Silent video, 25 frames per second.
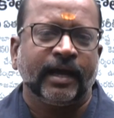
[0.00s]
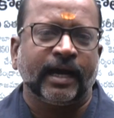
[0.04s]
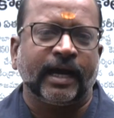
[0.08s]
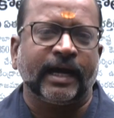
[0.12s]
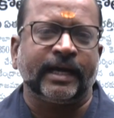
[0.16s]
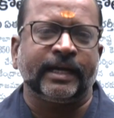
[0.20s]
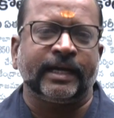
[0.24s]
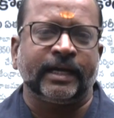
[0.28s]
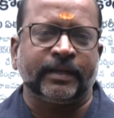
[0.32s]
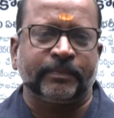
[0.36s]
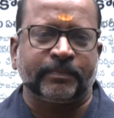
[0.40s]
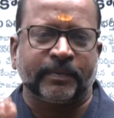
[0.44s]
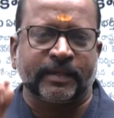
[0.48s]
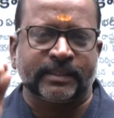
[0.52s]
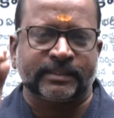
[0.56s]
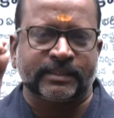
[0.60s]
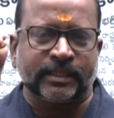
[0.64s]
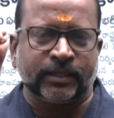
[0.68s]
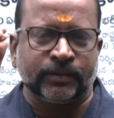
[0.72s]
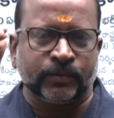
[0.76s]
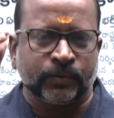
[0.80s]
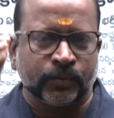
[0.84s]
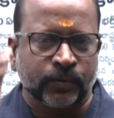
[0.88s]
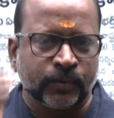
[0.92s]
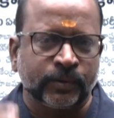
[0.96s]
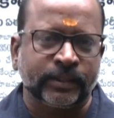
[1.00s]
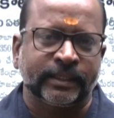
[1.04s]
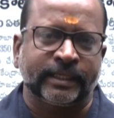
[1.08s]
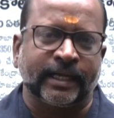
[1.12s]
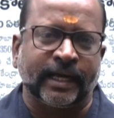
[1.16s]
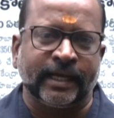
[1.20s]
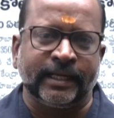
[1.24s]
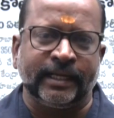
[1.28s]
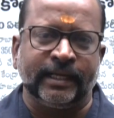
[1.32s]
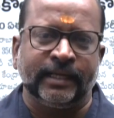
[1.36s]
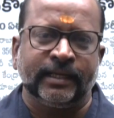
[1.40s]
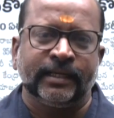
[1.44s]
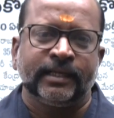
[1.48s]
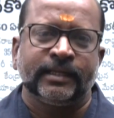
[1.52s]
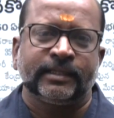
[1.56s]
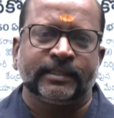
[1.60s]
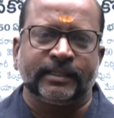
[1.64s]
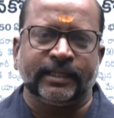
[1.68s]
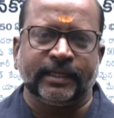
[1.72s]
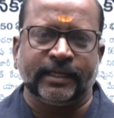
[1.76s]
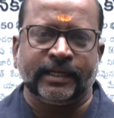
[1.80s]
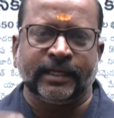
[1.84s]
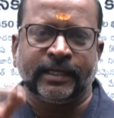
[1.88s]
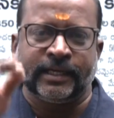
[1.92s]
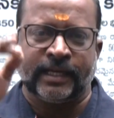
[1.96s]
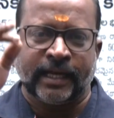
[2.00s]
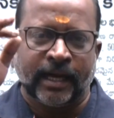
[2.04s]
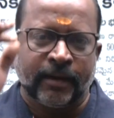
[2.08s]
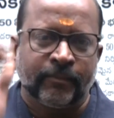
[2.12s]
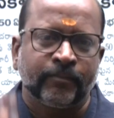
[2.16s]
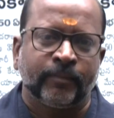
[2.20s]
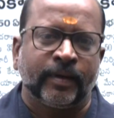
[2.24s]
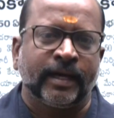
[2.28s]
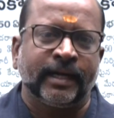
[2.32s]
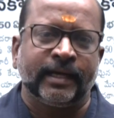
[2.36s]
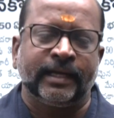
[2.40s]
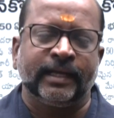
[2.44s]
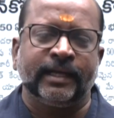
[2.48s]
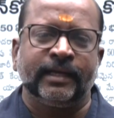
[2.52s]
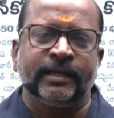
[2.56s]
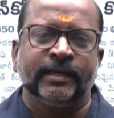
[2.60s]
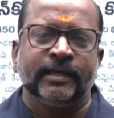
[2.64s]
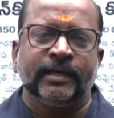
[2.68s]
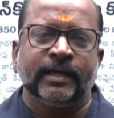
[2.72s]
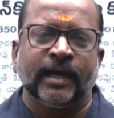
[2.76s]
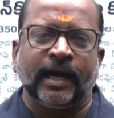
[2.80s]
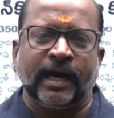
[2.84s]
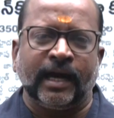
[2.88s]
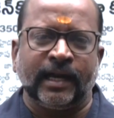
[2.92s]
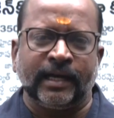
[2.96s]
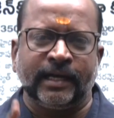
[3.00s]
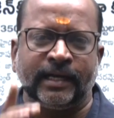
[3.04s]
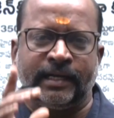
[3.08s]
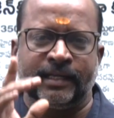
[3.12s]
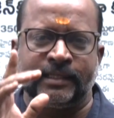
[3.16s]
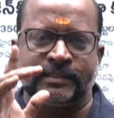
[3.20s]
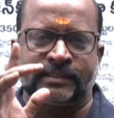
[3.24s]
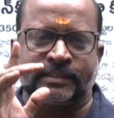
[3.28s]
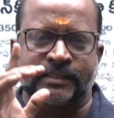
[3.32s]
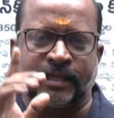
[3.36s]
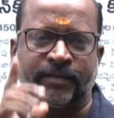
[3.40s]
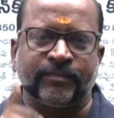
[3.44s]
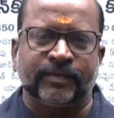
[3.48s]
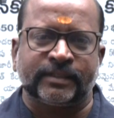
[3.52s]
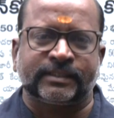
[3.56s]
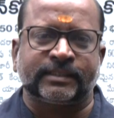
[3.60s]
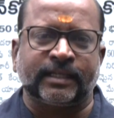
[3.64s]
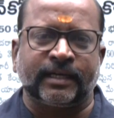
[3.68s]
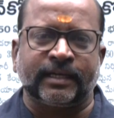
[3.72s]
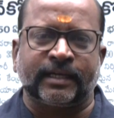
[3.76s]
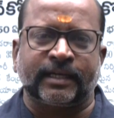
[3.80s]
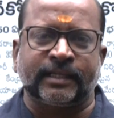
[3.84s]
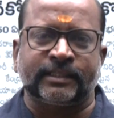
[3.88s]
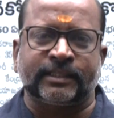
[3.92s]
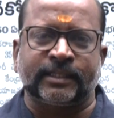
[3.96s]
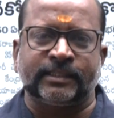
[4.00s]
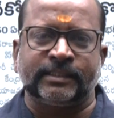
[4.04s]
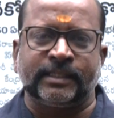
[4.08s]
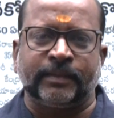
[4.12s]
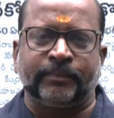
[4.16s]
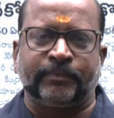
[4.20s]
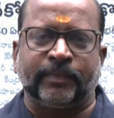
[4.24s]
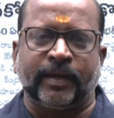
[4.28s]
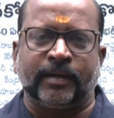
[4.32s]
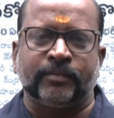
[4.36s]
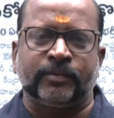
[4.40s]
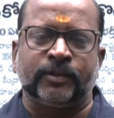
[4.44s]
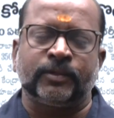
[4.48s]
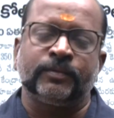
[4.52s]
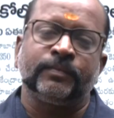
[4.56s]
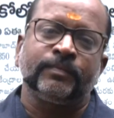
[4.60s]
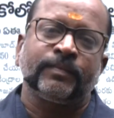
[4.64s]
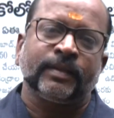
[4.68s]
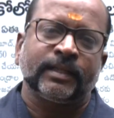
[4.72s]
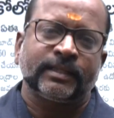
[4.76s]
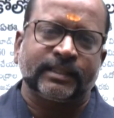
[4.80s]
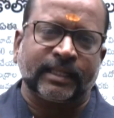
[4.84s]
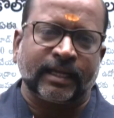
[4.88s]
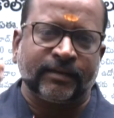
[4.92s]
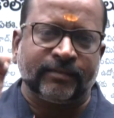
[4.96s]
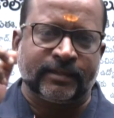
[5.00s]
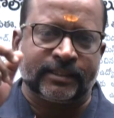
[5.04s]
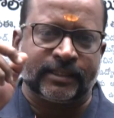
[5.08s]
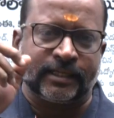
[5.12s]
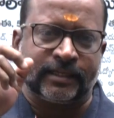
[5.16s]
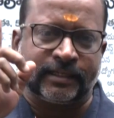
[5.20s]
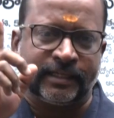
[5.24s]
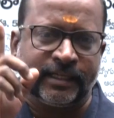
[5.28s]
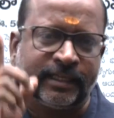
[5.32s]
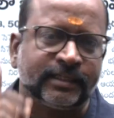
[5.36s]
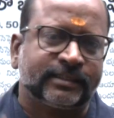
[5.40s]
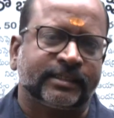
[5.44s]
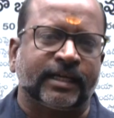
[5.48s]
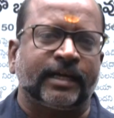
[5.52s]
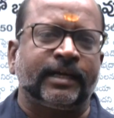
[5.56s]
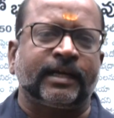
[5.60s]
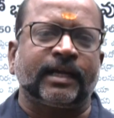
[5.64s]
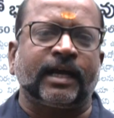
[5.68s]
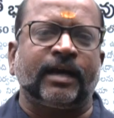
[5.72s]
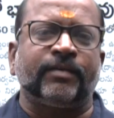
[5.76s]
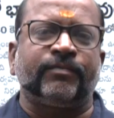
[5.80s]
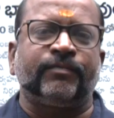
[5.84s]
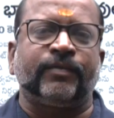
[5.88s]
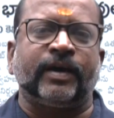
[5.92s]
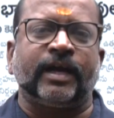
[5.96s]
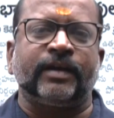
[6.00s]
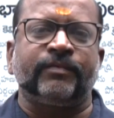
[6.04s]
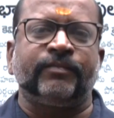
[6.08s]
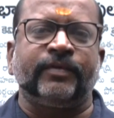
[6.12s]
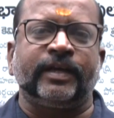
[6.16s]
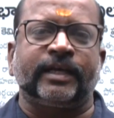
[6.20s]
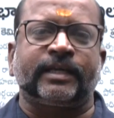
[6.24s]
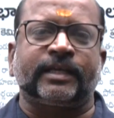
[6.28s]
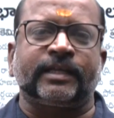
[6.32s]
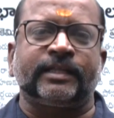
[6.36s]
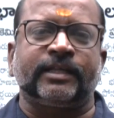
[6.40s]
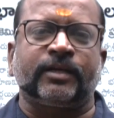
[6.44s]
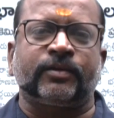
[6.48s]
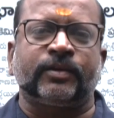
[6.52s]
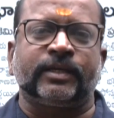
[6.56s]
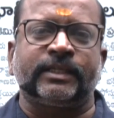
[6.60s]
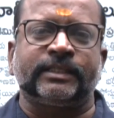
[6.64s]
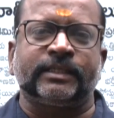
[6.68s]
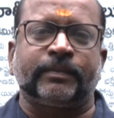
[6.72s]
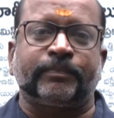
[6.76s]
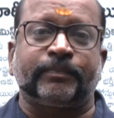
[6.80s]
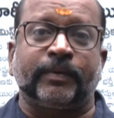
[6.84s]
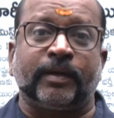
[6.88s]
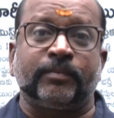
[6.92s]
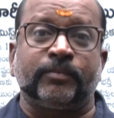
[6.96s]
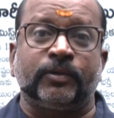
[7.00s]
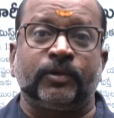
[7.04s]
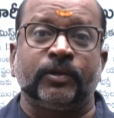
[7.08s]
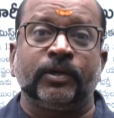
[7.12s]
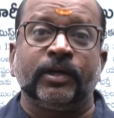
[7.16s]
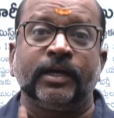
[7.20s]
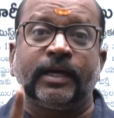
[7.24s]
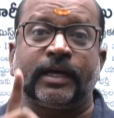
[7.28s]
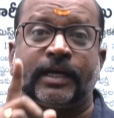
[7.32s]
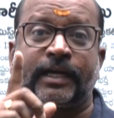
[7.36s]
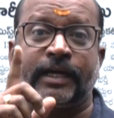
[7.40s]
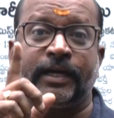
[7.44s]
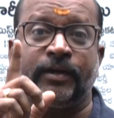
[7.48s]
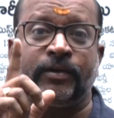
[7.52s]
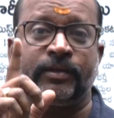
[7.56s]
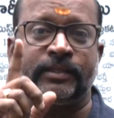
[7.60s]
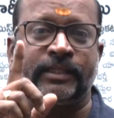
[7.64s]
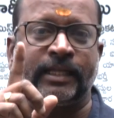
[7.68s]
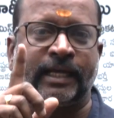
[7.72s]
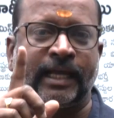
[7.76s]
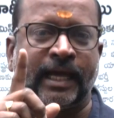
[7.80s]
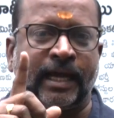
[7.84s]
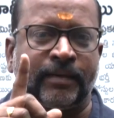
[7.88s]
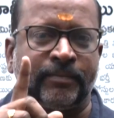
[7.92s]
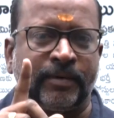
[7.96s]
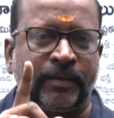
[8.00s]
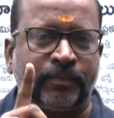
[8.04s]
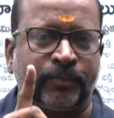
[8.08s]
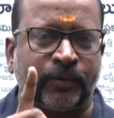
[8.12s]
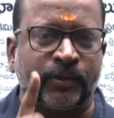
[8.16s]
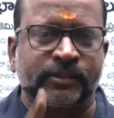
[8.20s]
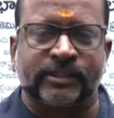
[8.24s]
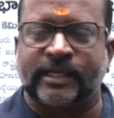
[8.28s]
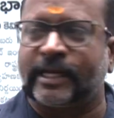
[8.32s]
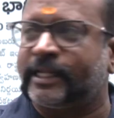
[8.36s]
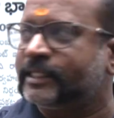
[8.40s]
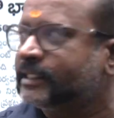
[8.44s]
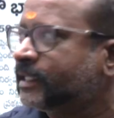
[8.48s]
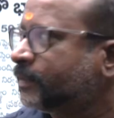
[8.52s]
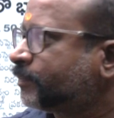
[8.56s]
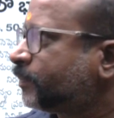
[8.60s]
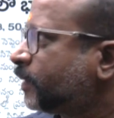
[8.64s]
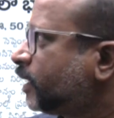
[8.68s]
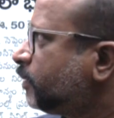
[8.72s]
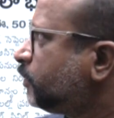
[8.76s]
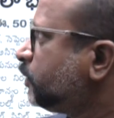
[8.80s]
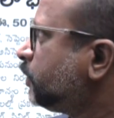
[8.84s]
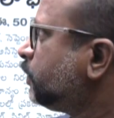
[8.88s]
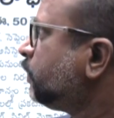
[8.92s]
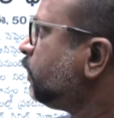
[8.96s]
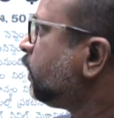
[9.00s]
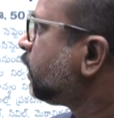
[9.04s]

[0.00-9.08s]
హండ్రెడ్ పర్సెంట్ ఉంటాయి దీన్ని నమ్మండి ఆల్రెడీ సంవత్సరం క్రితం చెప్పాము తర్వాత రీసెంట్గా వన్ వీక్ కింద కూడా చెప్పాము రెండు వందల యాభై పోస్టులు అని చెప్పాము